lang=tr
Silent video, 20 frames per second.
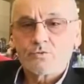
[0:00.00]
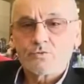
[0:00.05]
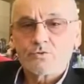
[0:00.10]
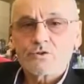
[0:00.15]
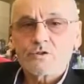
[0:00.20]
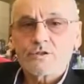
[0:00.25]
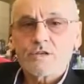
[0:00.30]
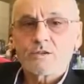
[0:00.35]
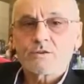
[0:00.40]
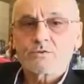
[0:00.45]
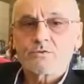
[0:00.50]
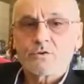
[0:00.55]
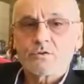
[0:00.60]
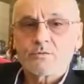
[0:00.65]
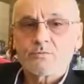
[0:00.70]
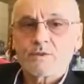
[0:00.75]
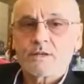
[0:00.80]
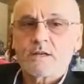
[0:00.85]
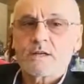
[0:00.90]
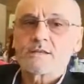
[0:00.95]
bu
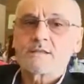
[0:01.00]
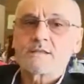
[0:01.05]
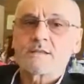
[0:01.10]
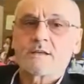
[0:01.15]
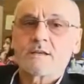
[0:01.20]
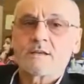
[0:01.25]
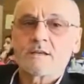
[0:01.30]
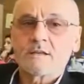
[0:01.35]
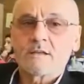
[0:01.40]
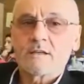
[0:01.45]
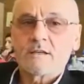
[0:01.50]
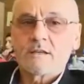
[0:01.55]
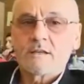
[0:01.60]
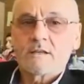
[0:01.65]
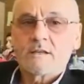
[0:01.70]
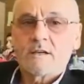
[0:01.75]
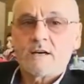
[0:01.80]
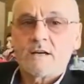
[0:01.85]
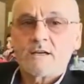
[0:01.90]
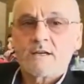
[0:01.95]
sektör biraz daha
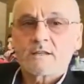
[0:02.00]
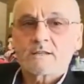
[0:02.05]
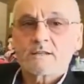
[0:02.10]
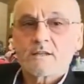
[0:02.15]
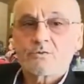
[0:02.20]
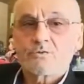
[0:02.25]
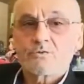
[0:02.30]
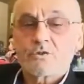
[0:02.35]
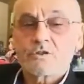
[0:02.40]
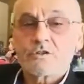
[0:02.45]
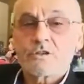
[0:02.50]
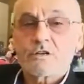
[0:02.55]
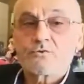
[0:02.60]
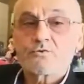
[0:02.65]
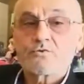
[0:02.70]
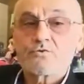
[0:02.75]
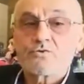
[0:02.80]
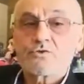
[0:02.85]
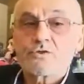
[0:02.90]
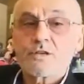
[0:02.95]
ayakta
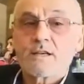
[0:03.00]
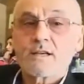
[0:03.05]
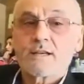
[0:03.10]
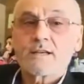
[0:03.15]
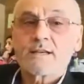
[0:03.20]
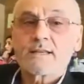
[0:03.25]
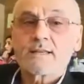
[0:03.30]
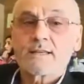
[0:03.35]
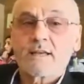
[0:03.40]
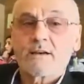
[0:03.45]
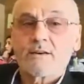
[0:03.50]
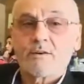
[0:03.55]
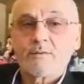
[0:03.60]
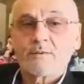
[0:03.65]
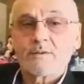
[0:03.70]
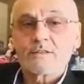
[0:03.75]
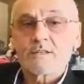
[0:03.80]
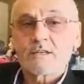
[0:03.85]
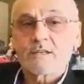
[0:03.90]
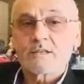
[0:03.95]
duracak, güçlenerek
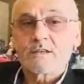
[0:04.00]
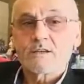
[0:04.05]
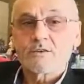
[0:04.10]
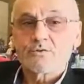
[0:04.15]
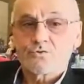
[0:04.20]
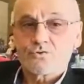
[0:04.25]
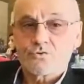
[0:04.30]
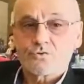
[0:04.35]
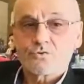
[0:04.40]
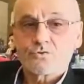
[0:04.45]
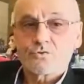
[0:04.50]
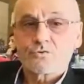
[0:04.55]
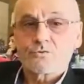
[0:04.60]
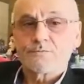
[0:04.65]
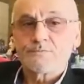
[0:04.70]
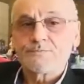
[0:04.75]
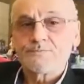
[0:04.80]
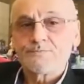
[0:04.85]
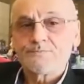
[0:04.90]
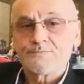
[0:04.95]
devam edecek diye
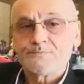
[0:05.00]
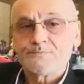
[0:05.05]
düşünüyorum.